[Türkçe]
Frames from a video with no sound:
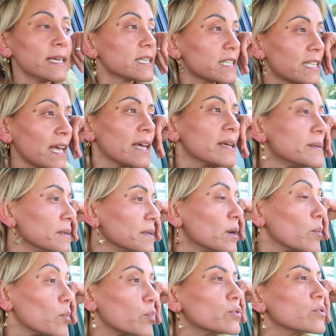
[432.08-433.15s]
İşte
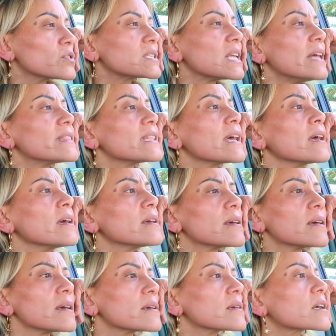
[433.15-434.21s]
bu yüzden de
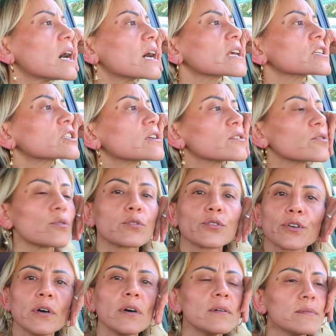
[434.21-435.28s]
e, kargaşalık
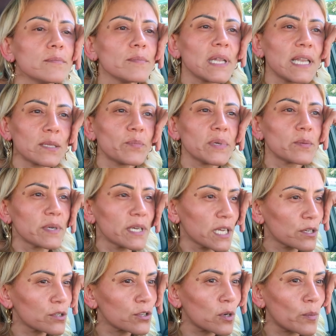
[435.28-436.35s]
oluyor. Millet birbirine
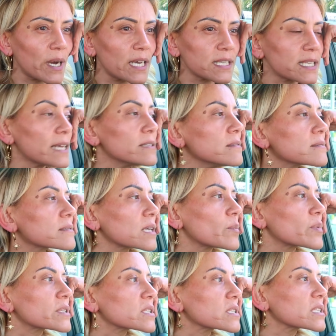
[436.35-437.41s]
giriyor bazen.
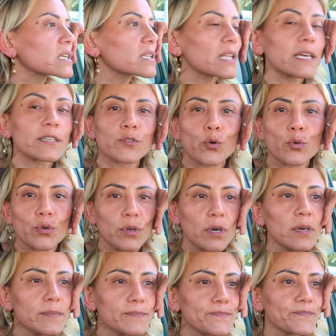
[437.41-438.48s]
Sabırsızlıklar
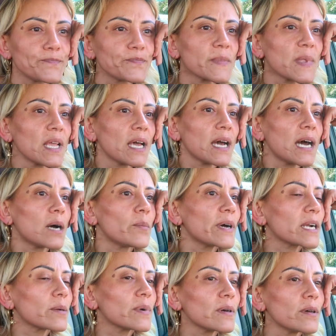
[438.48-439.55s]
doğuyor. Ama
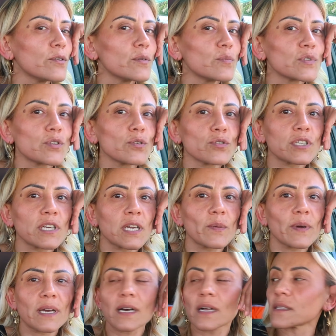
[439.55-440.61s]
araba önümüzde üç
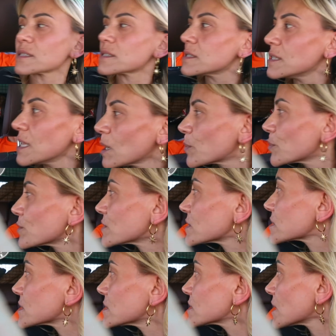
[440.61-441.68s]
araba kaldı. Siz ne yapıyorsunuz
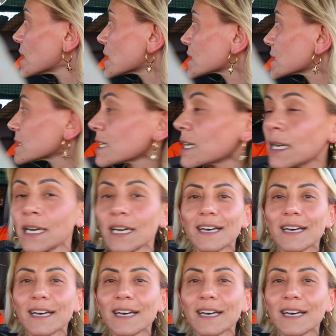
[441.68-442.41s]
kız arkada?